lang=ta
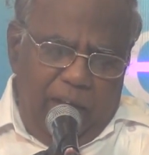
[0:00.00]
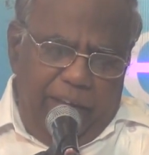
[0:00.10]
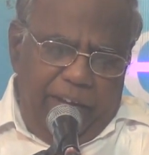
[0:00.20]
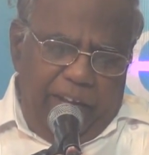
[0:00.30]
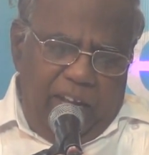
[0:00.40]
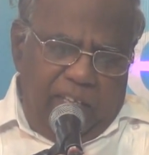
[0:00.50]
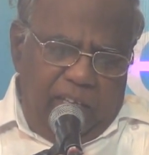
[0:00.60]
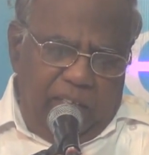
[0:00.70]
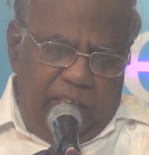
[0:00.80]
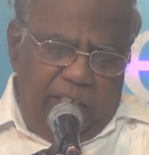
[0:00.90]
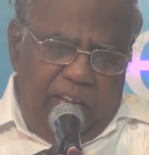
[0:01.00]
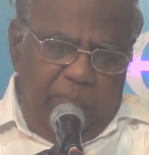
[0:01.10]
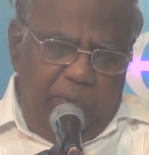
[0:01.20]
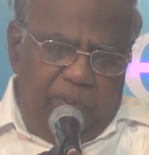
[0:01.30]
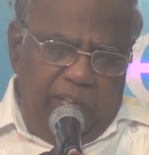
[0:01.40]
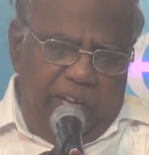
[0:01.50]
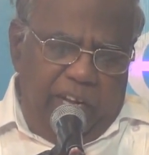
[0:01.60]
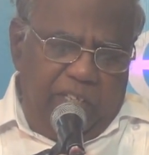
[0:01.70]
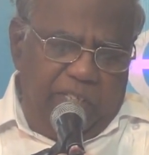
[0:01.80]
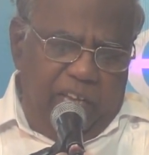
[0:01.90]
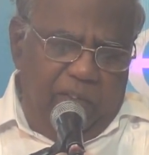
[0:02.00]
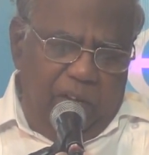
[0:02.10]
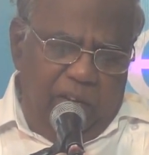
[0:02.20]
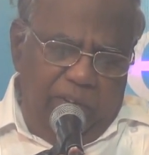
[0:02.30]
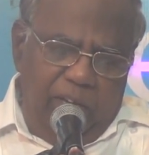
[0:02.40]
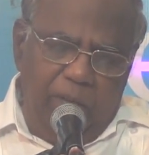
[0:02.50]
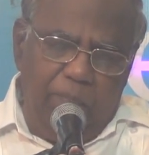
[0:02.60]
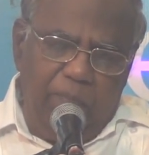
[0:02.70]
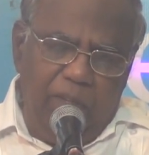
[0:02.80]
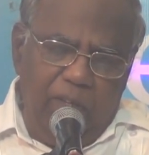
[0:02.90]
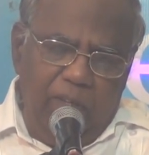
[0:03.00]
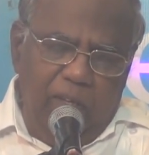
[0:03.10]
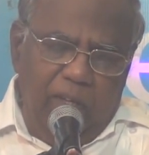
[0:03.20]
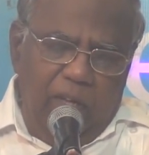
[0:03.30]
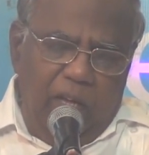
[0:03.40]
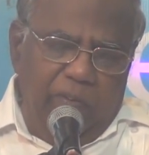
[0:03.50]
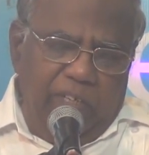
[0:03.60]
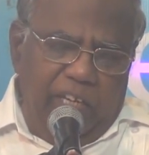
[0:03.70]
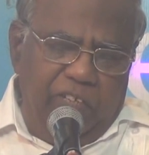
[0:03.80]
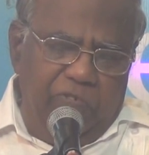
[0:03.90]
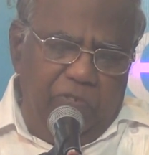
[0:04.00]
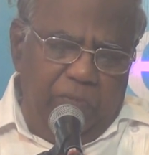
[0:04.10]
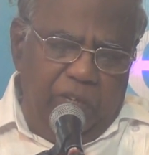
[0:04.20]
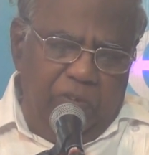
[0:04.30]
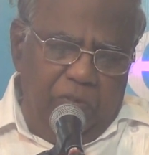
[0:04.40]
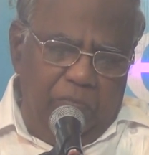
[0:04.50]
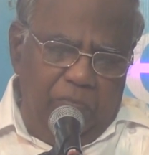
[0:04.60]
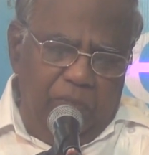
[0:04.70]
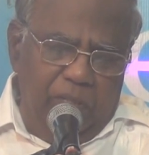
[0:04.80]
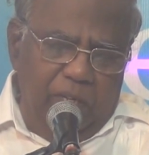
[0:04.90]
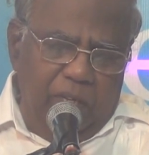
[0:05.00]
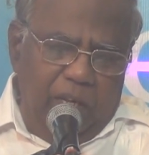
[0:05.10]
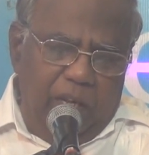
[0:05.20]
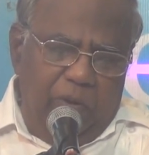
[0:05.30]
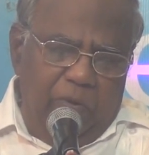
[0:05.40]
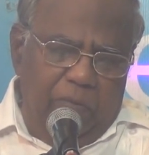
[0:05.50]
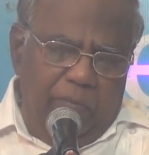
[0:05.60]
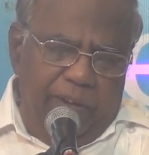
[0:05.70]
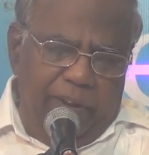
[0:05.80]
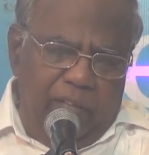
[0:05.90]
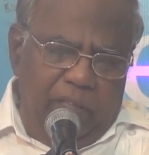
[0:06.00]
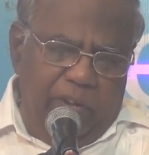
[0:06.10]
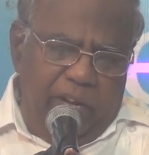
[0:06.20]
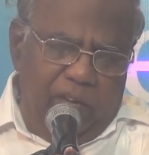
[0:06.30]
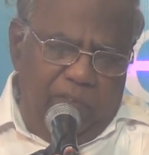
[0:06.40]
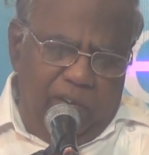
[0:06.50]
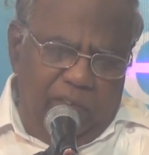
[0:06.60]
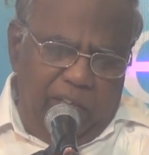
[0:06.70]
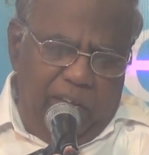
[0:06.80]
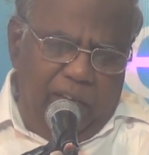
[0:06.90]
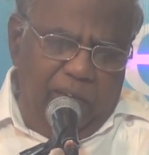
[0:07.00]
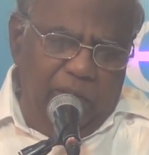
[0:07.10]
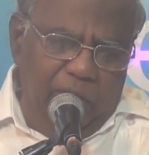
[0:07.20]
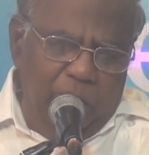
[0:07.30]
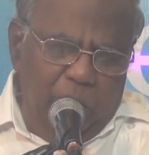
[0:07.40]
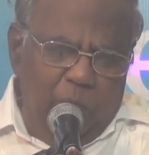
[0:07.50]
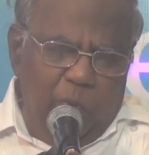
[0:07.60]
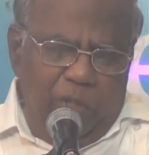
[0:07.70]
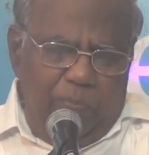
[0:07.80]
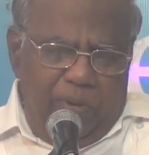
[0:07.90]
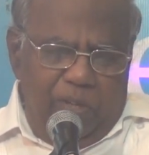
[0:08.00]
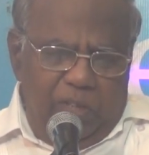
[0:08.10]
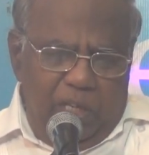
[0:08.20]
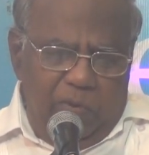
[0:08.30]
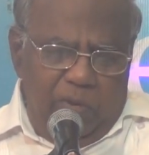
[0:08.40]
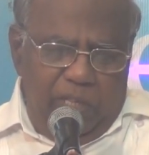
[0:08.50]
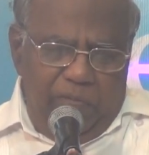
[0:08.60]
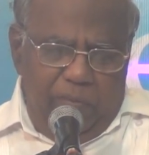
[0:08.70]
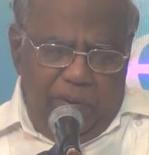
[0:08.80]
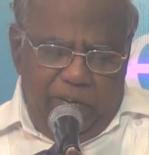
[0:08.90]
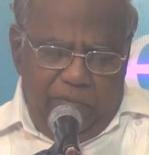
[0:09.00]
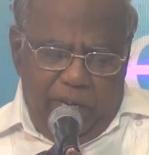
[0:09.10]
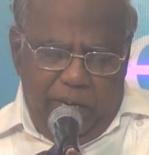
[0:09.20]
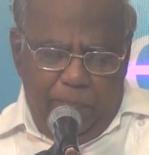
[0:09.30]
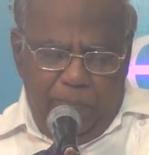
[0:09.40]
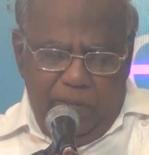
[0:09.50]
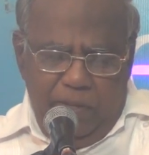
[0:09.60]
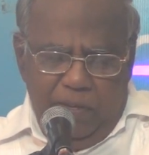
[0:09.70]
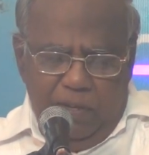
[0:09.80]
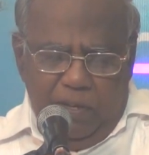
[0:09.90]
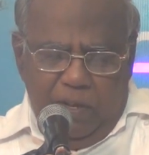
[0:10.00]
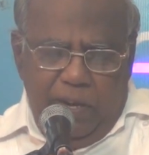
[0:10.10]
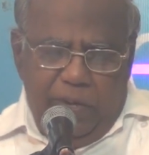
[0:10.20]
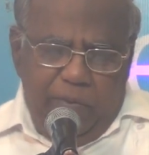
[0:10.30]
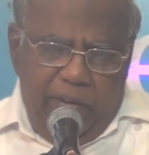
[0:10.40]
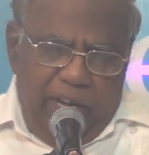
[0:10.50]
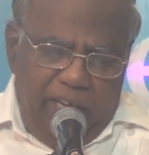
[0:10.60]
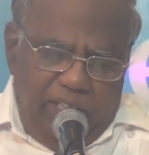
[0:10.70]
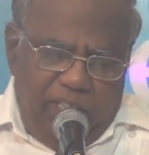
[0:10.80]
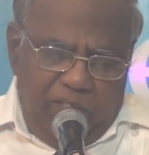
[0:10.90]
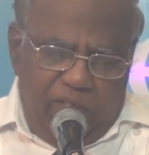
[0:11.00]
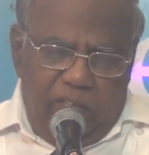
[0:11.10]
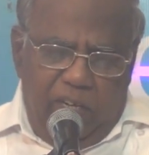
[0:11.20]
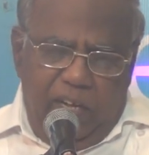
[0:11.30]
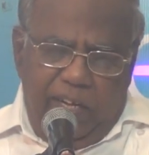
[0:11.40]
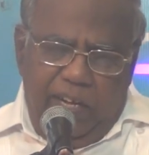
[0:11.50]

அன்றைக்கு செய்த அதே அற்புதத்தை இன்றைக்கும் செய்ய வல்லவர் அவர் நேற்றும் இன்றும் என்றும் மாறாதவர் என்ற வார்த்தையை உறுதிப்படுத்துகிற ஒரு தெய்வம் ஆண்டவரே ஆண்டவரே எங்கள் தேசத்திற்காக